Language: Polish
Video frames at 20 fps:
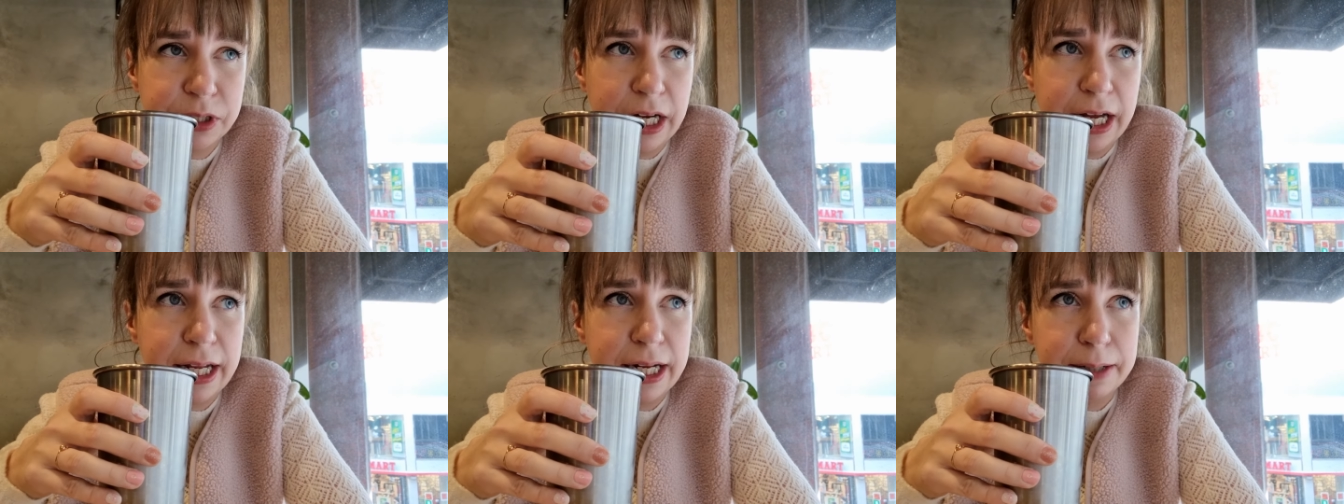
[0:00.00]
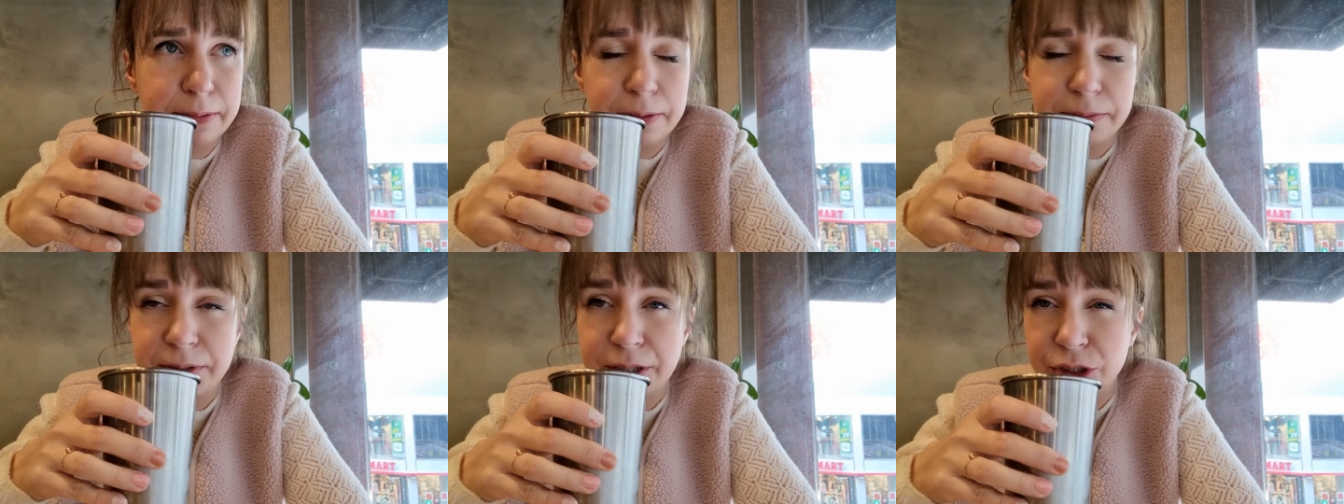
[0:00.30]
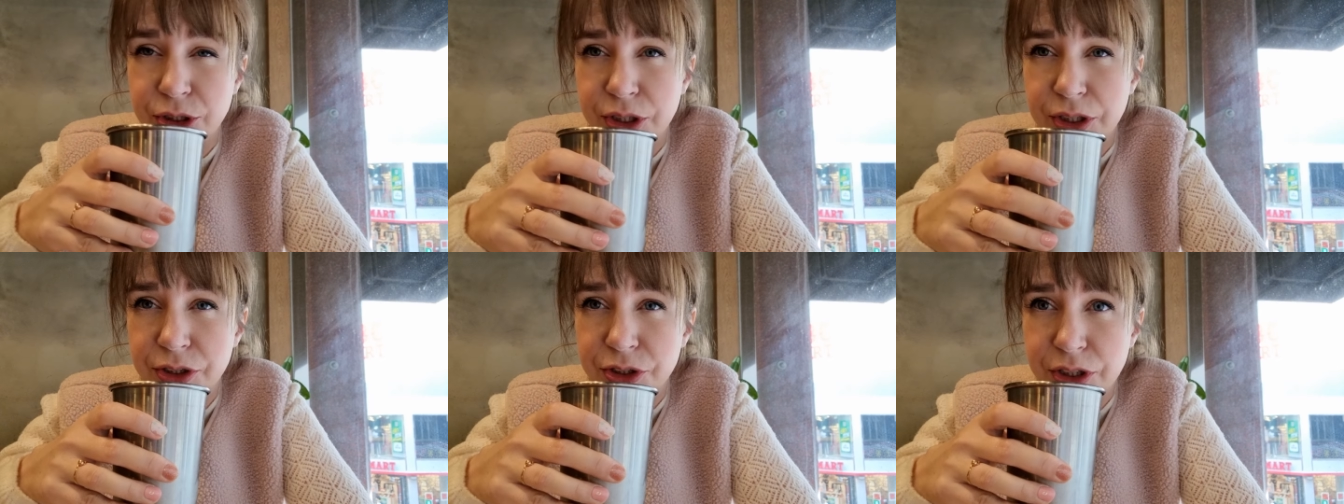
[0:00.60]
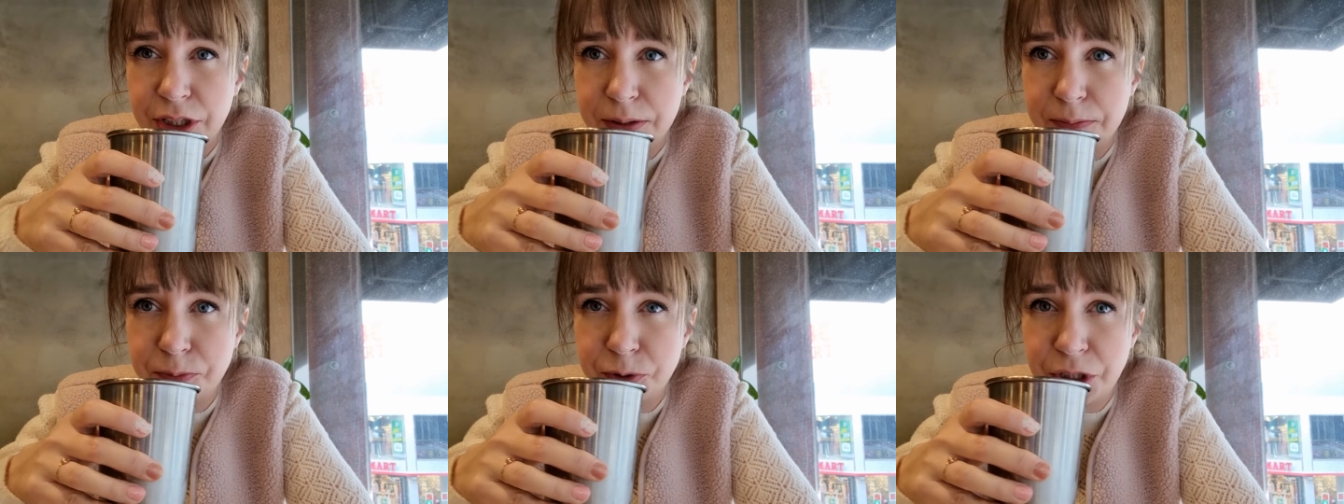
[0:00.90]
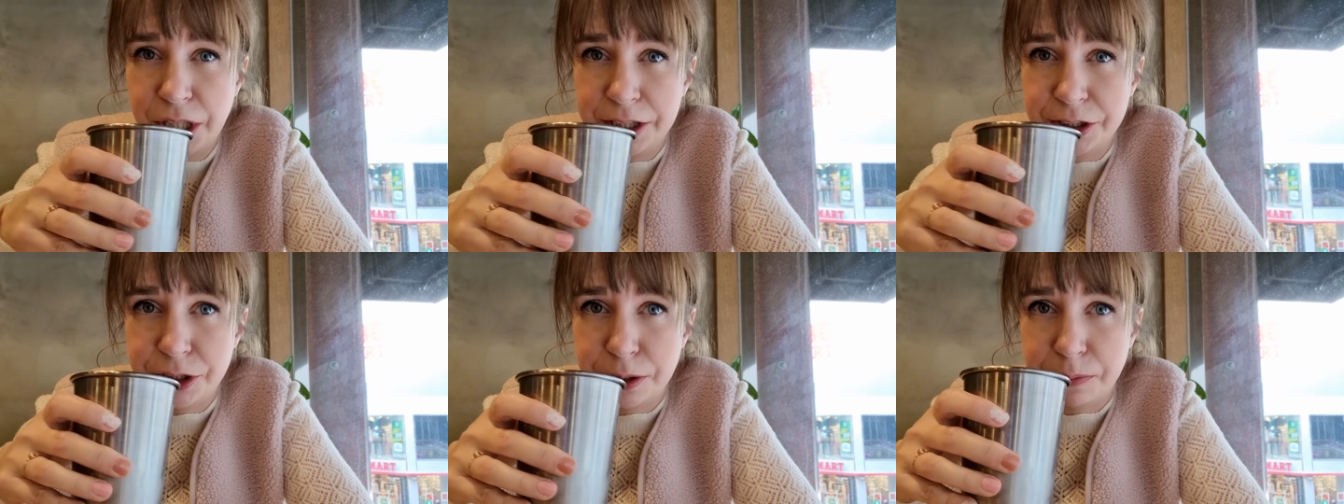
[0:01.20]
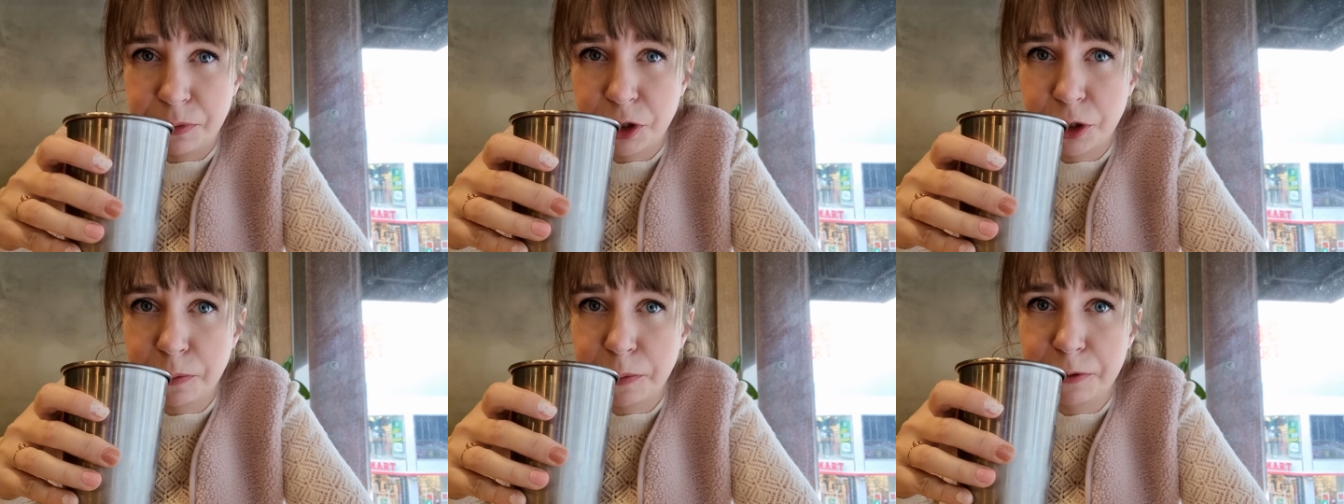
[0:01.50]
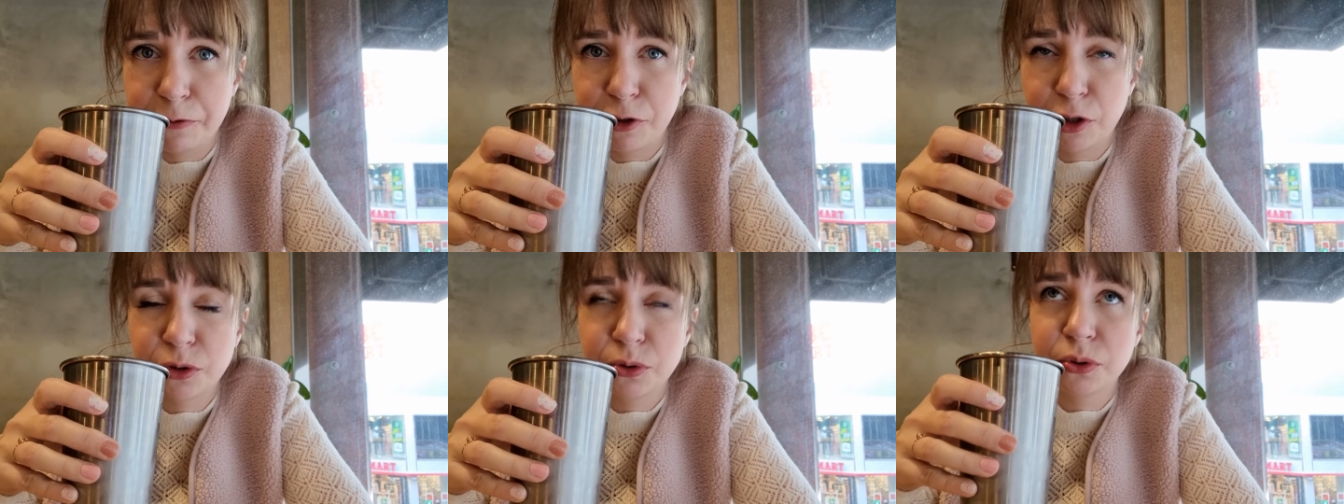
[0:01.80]
ale mam nadzieję, że przejdzie mi do
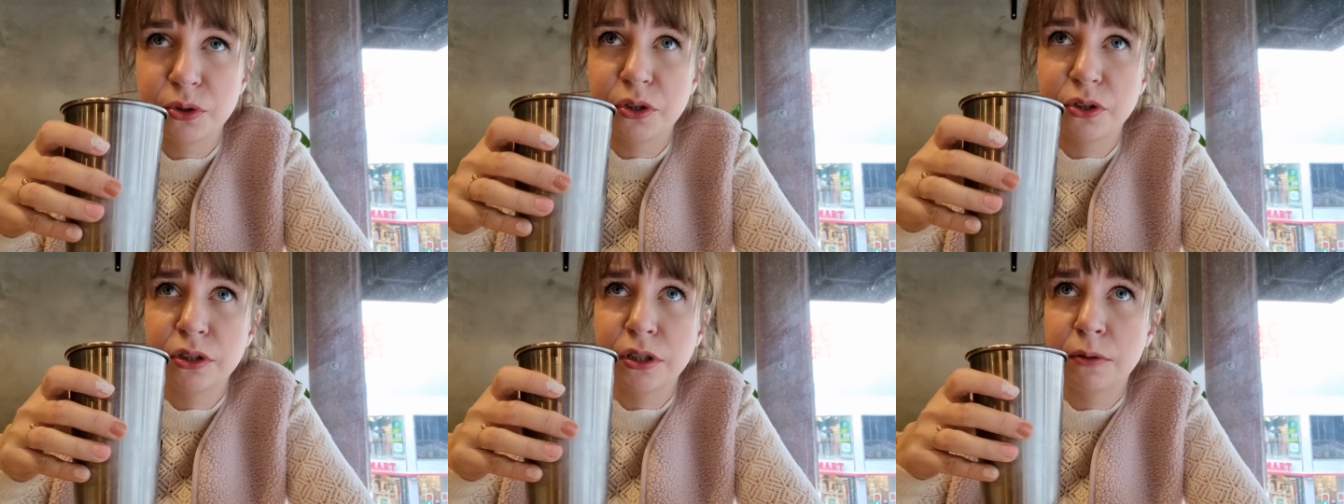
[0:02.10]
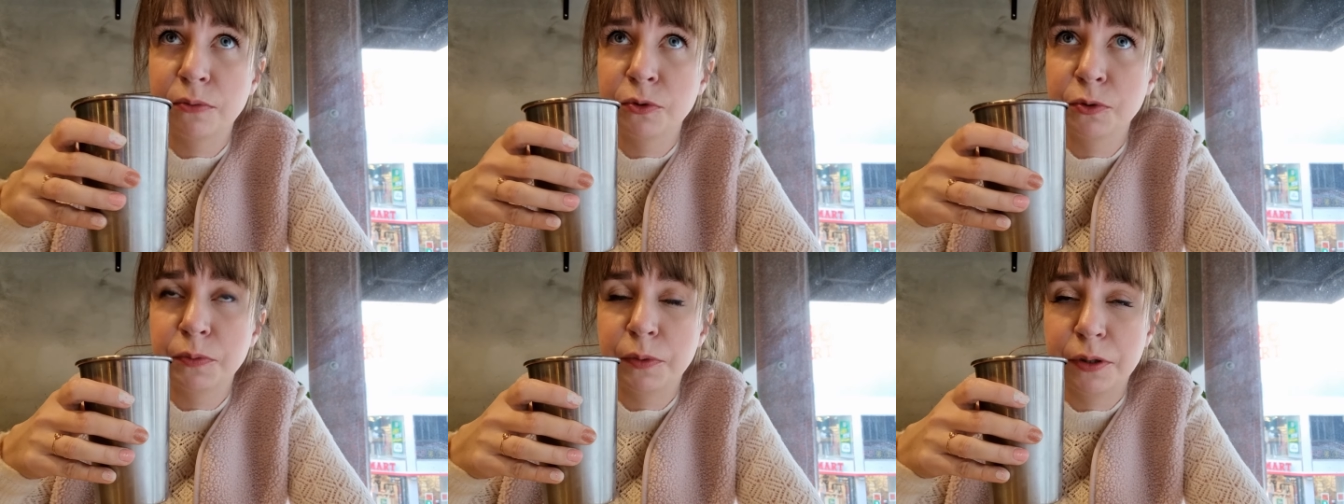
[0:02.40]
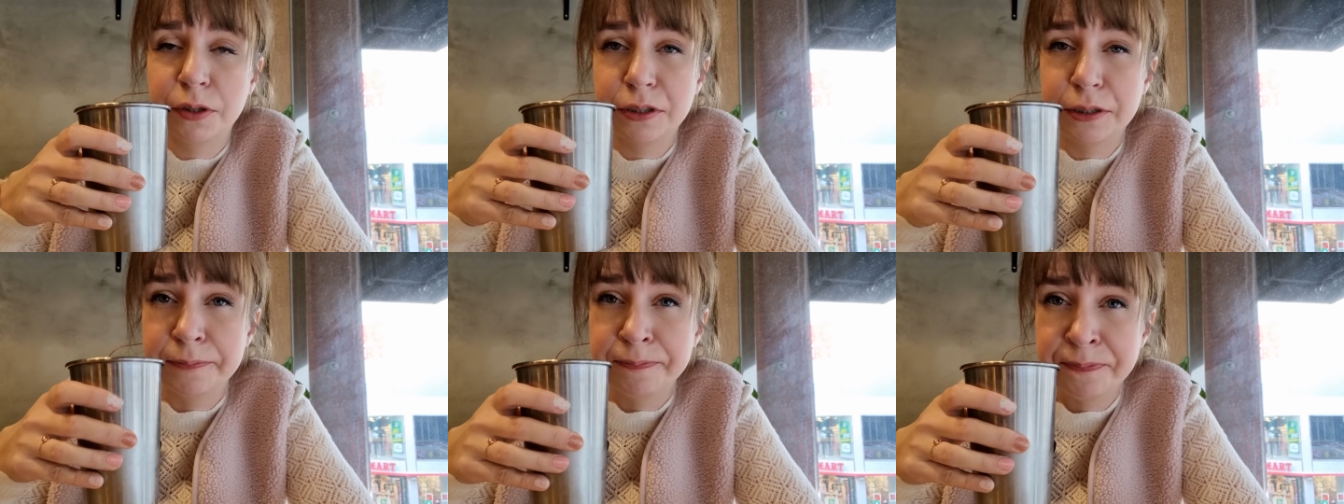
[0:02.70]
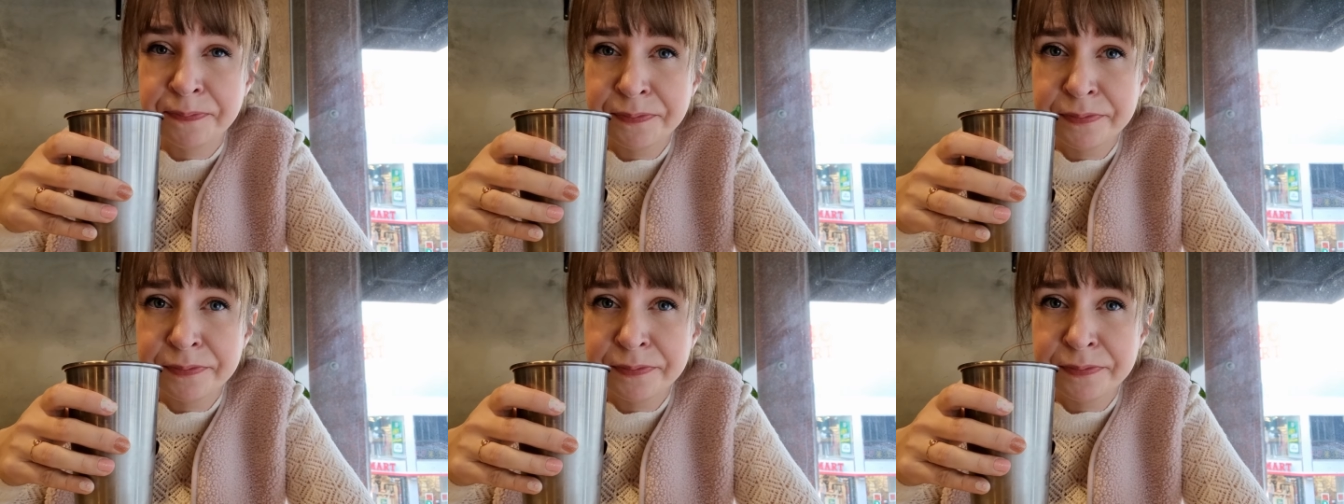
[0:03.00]
powrotu do domu, bo